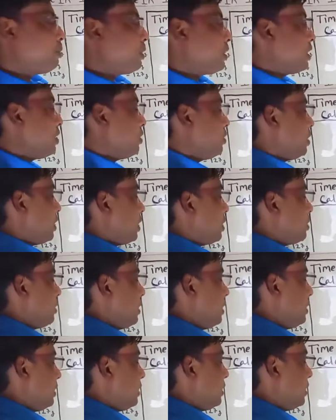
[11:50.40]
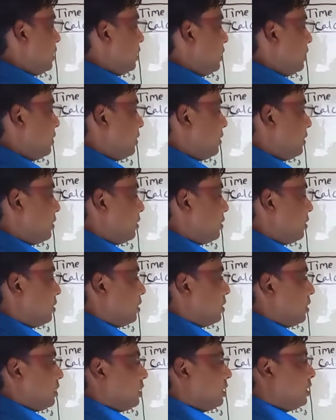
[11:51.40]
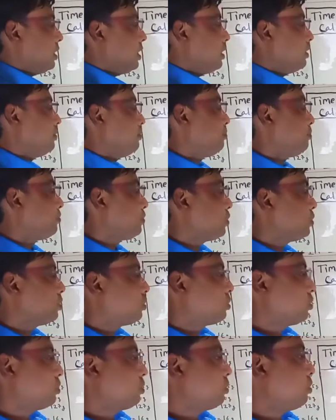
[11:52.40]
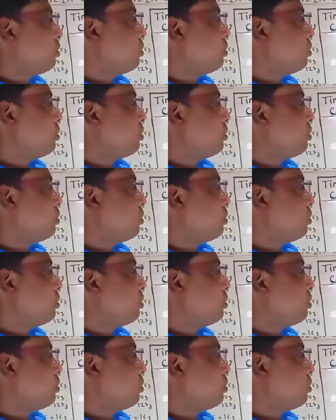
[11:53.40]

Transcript: पे क्या हो जाएगा 23 ठीक है तो